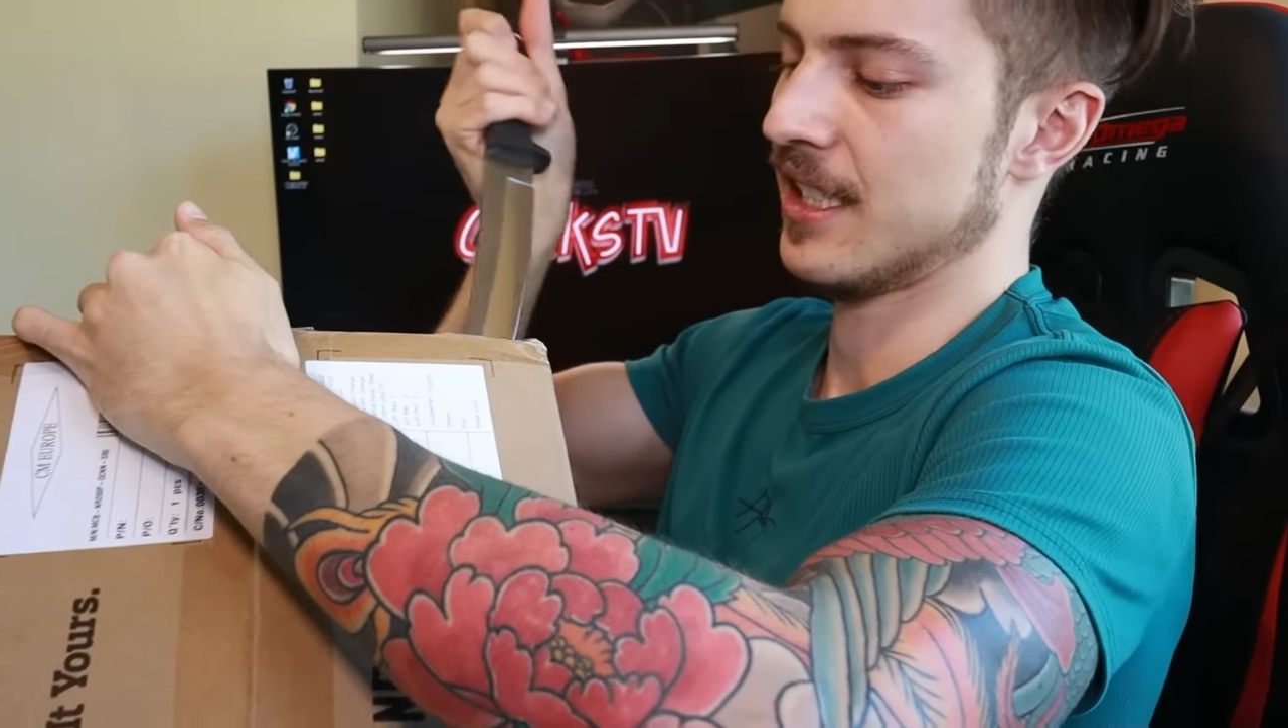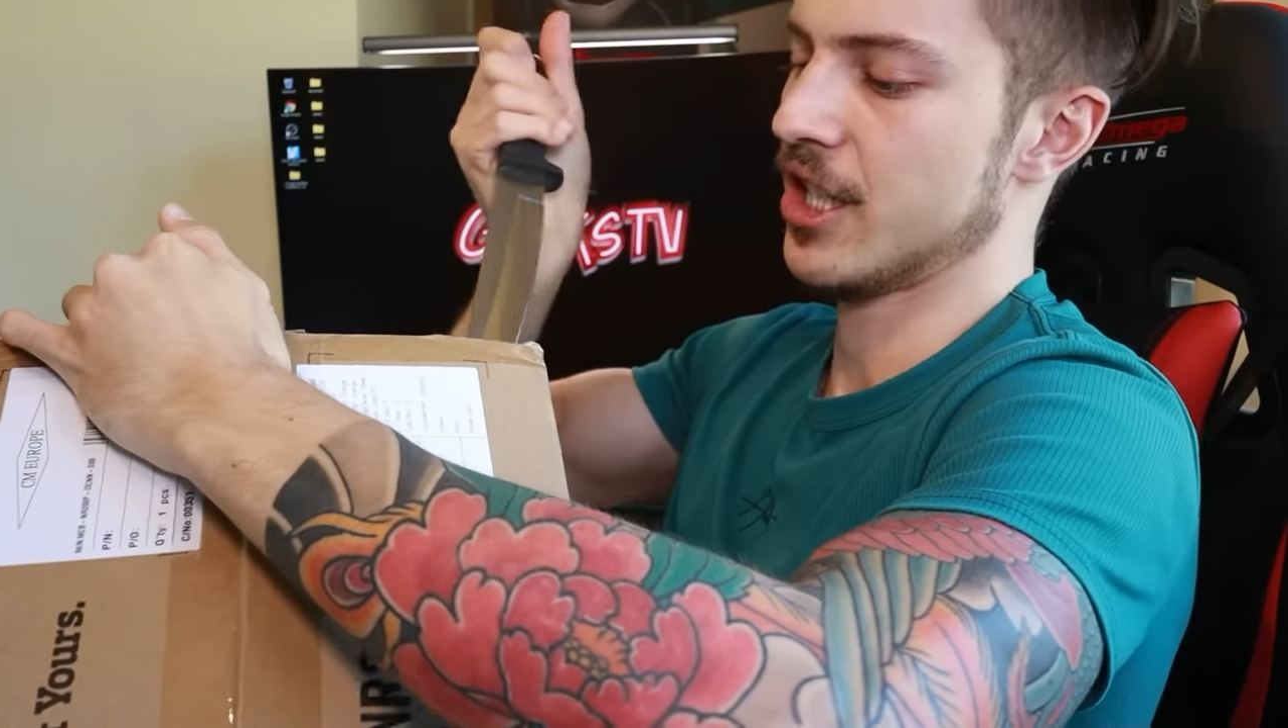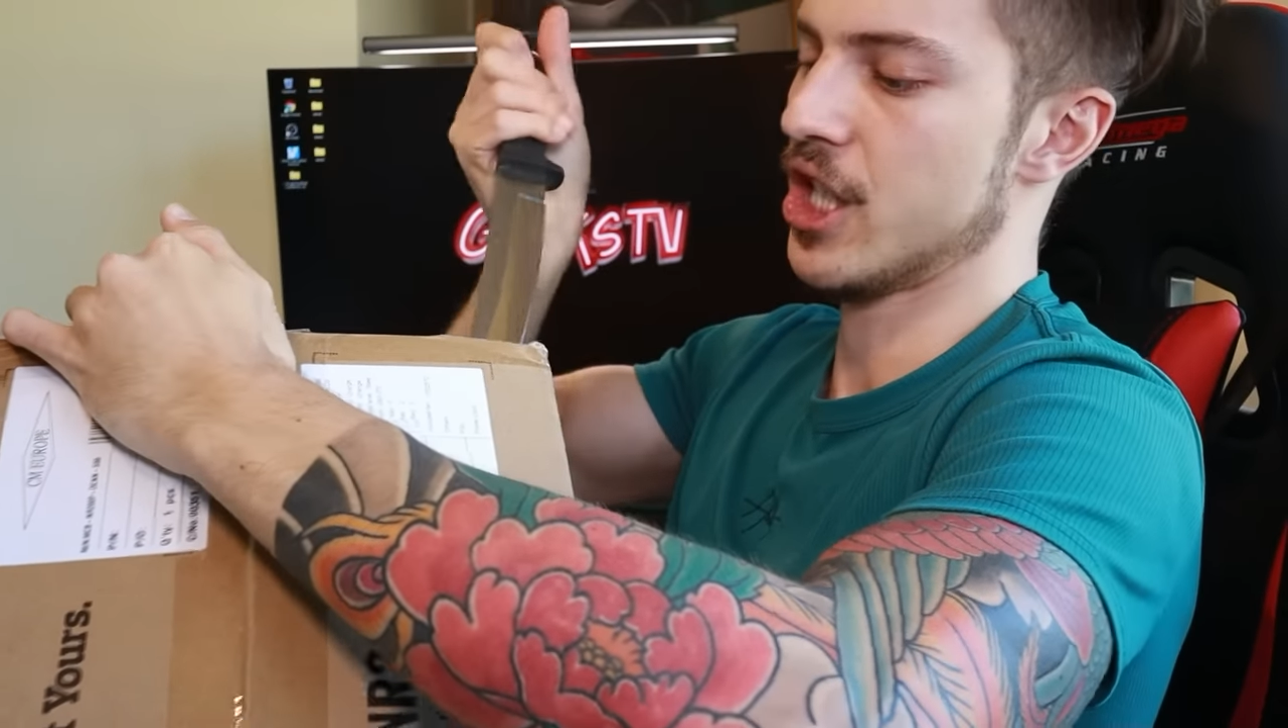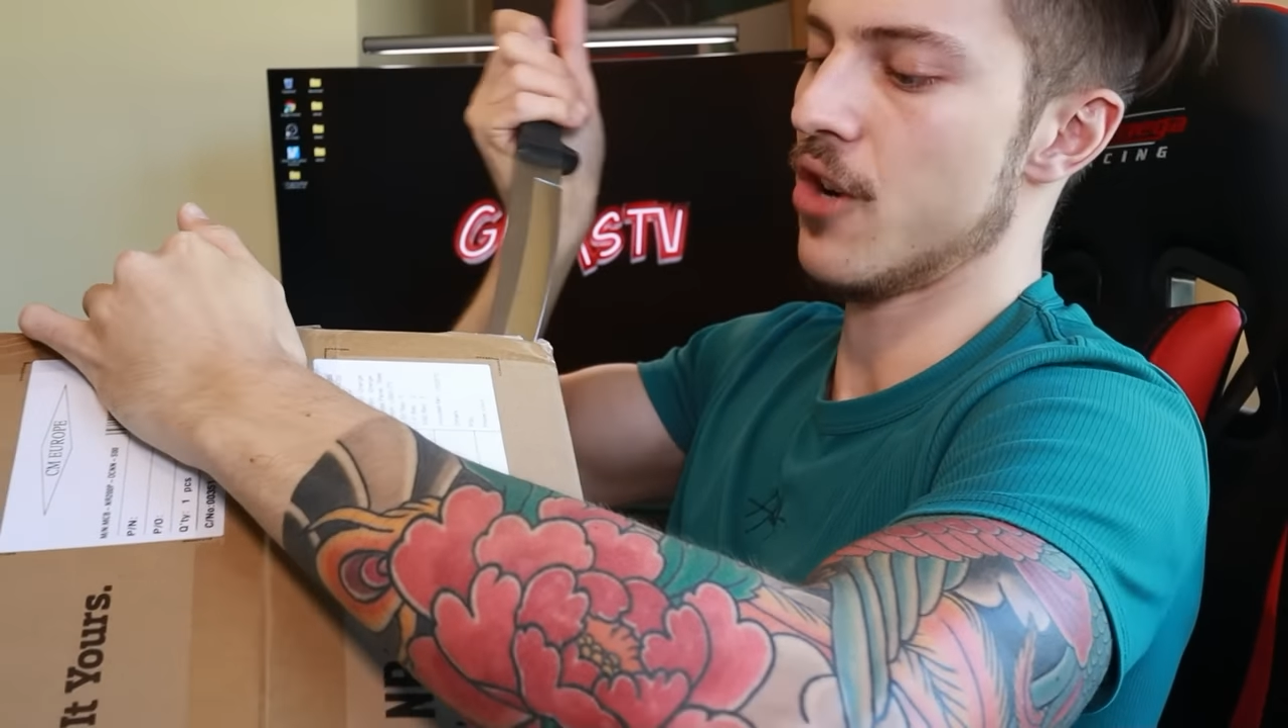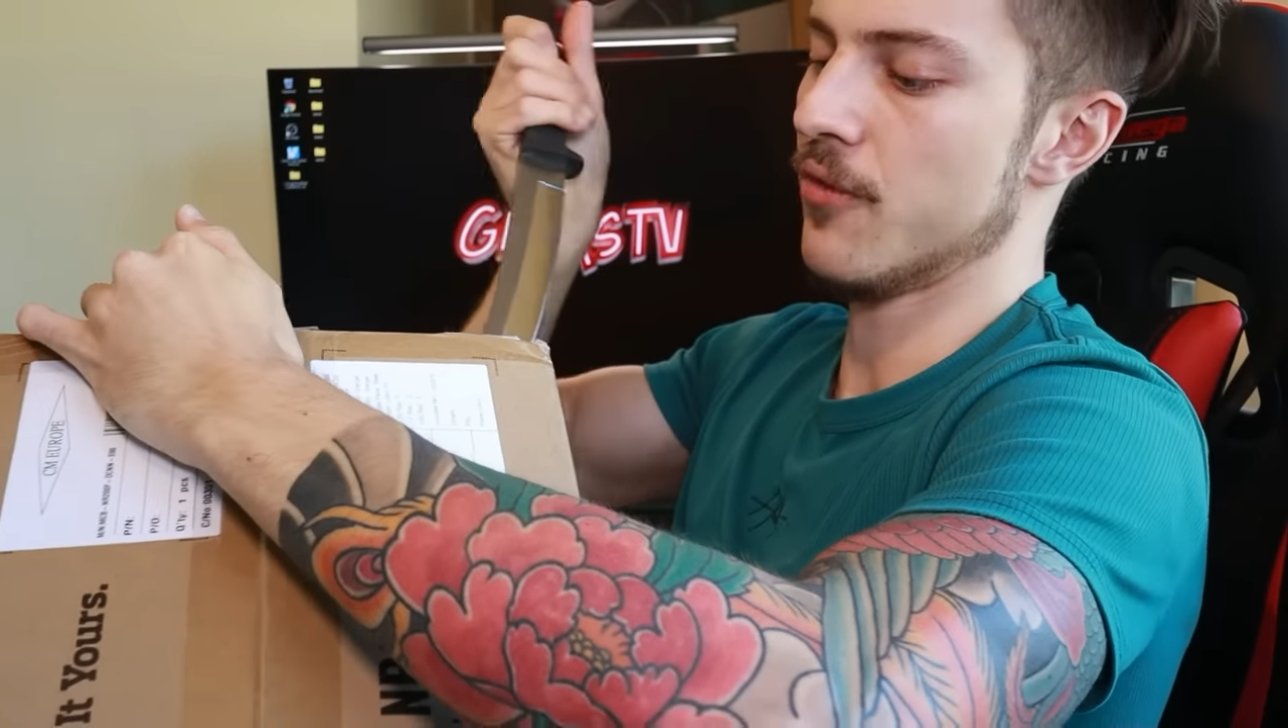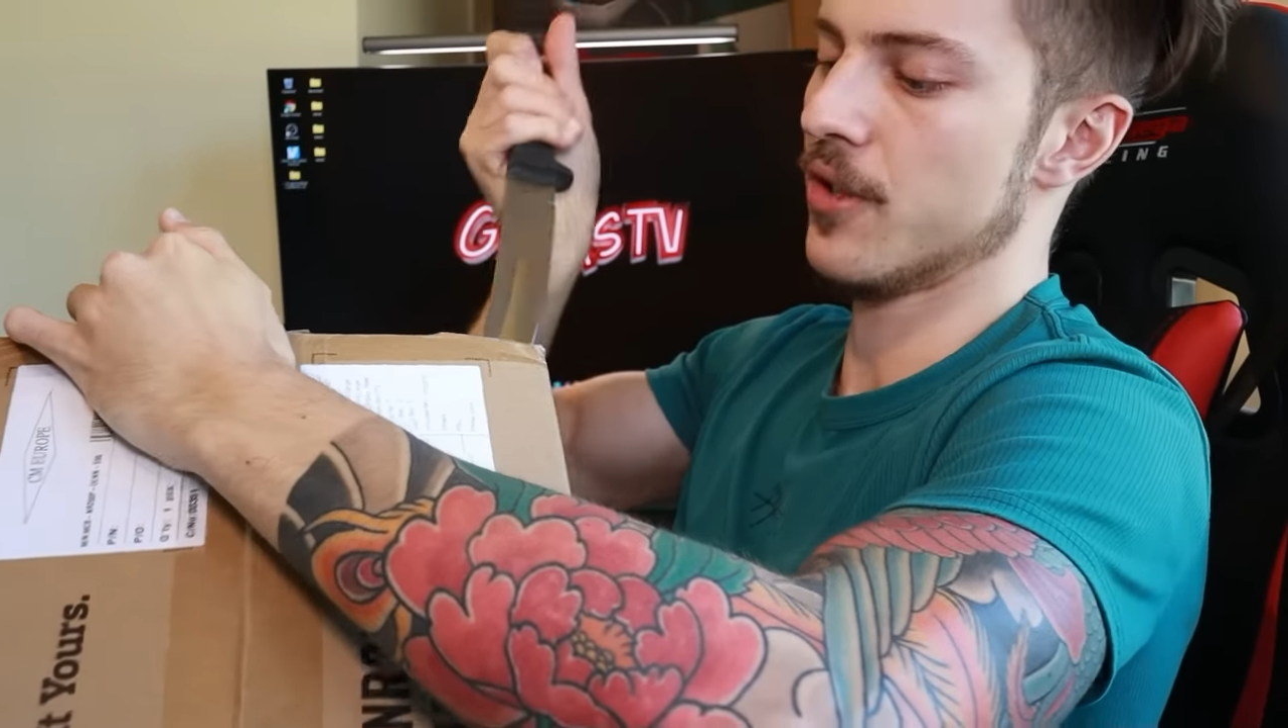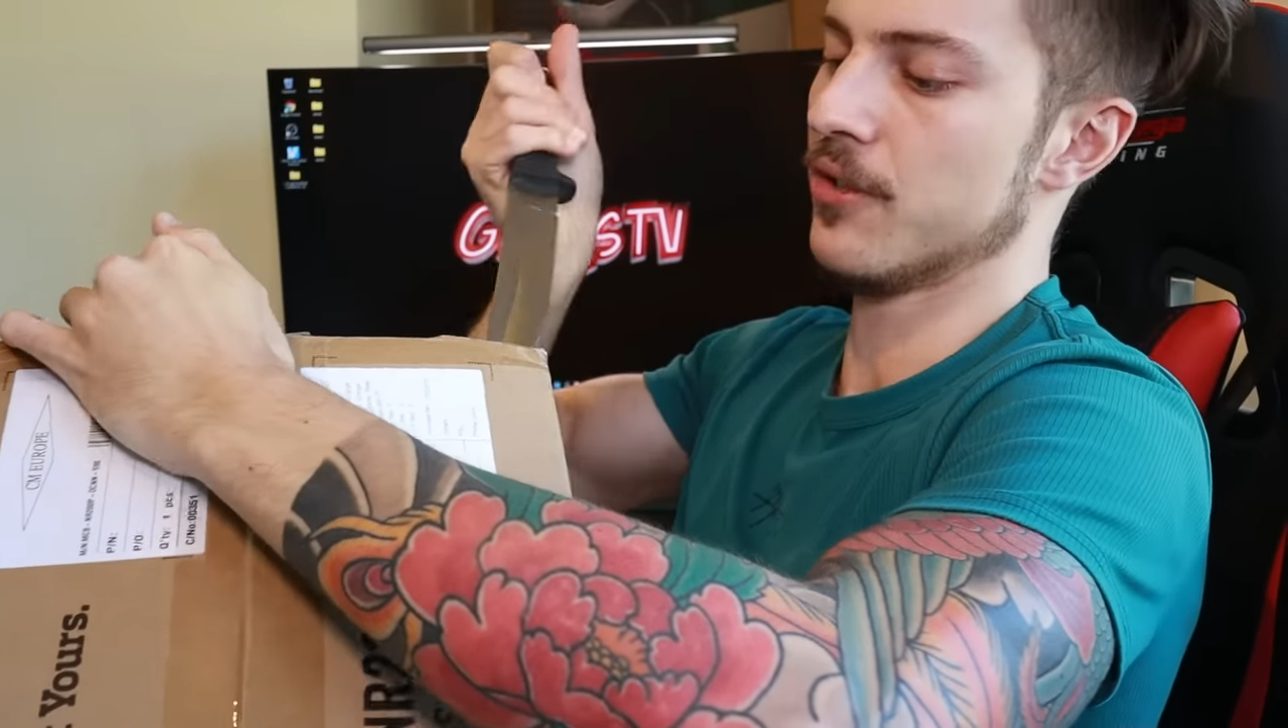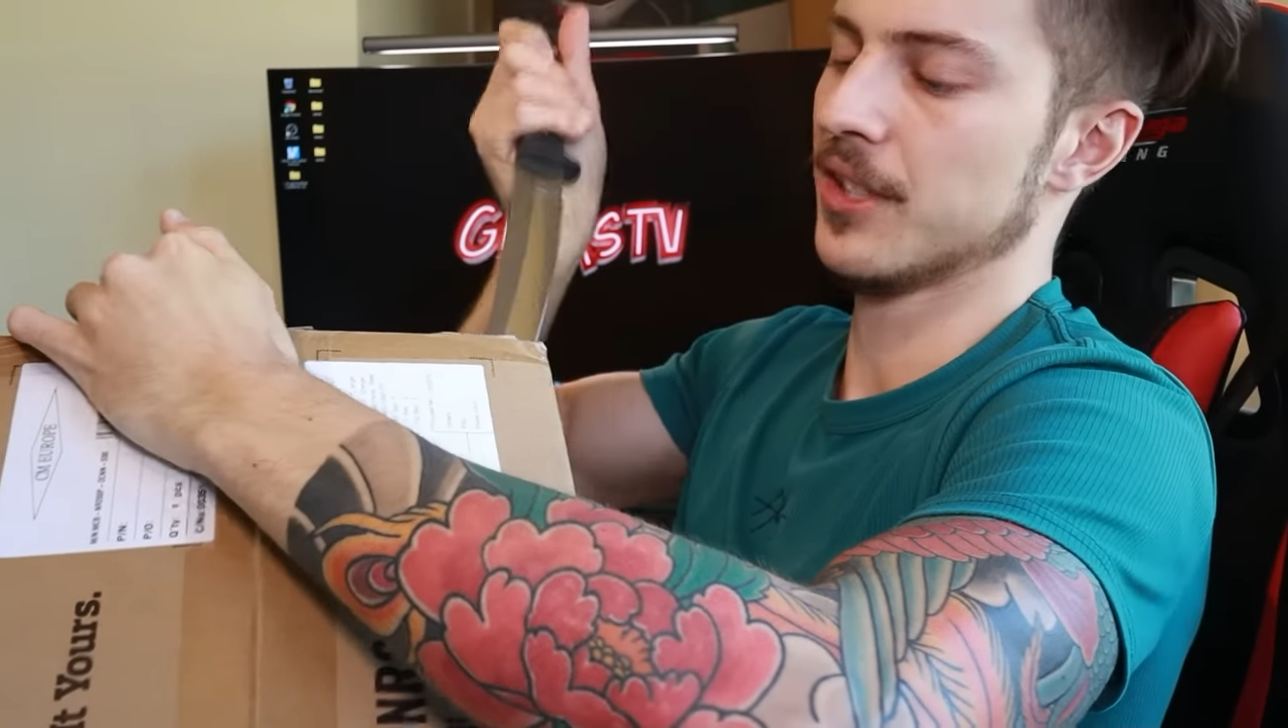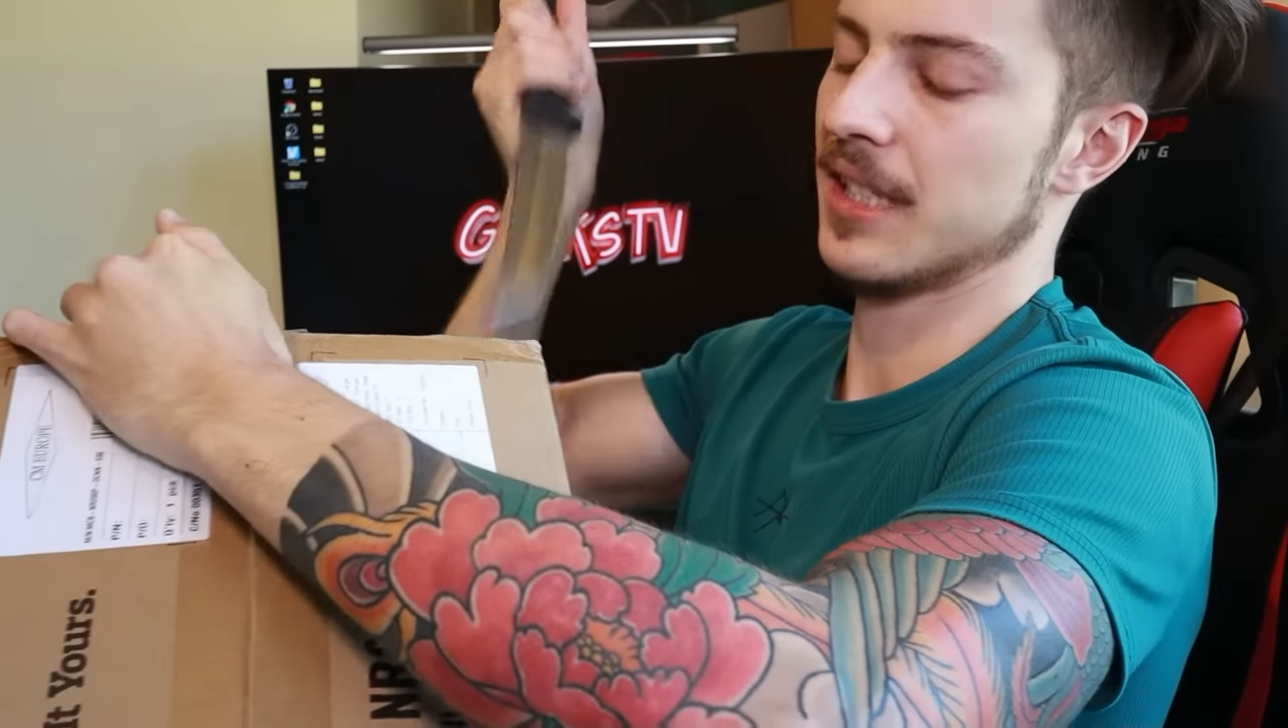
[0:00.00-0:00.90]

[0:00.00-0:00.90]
schauen wir uns